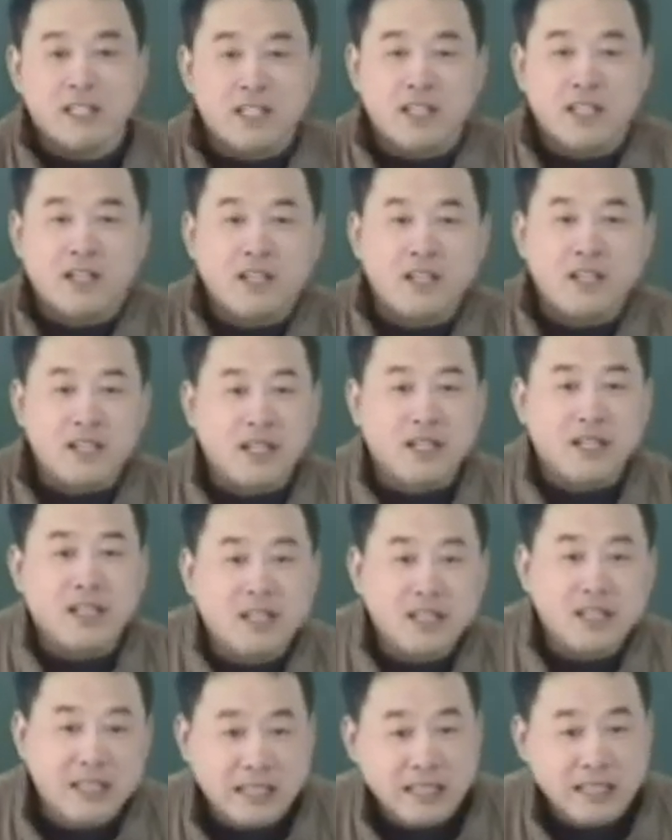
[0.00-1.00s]
写二零
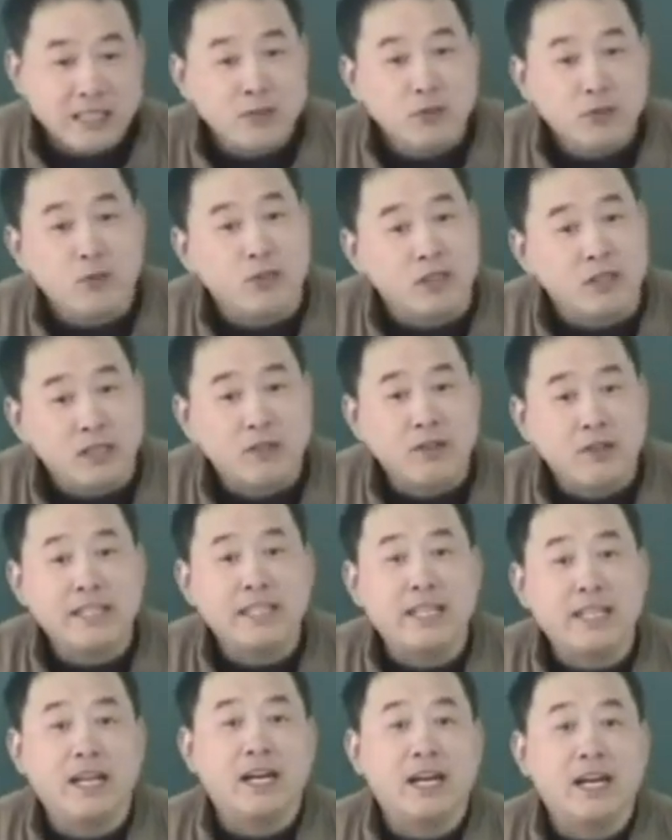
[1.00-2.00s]
零二年，那是我的
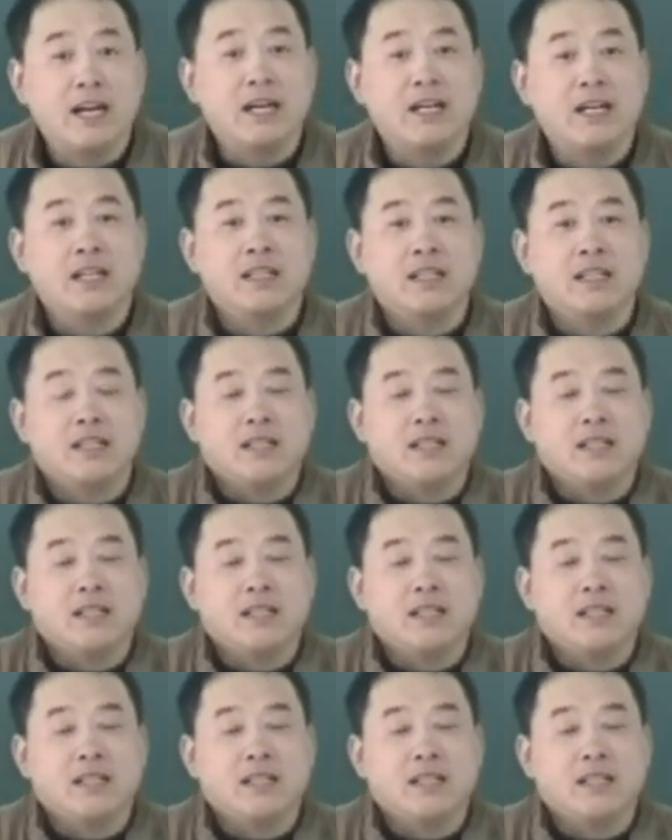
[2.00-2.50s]
观点哈。